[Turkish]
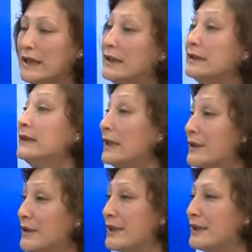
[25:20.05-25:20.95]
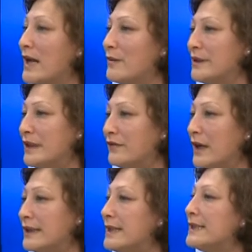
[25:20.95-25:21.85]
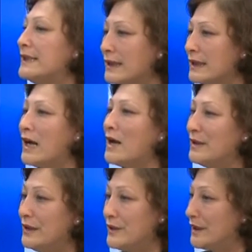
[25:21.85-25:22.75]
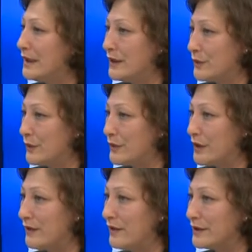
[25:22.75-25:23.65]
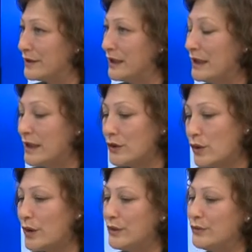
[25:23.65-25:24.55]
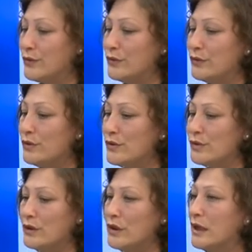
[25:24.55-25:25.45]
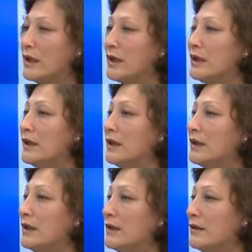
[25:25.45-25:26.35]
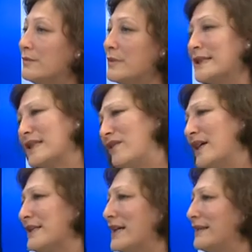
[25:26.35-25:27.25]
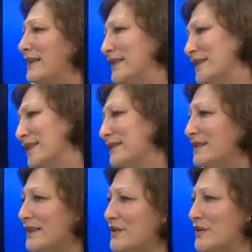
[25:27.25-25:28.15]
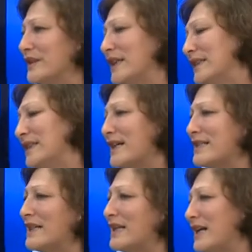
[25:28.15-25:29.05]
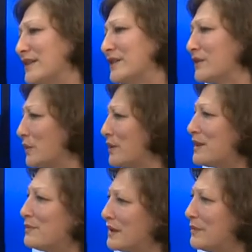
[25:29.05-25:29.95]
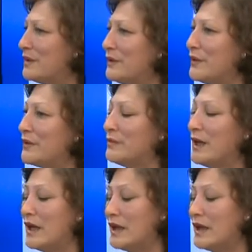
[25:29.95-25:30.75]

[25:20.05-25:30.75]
Kadınlar açısından bir defa kesinlikle kaybedecekleri çok şey var. Şöyle düşününüz, e, bir savaş zaten kadınlar için ne kadar zararlıdır o kısmı kapatıyorum.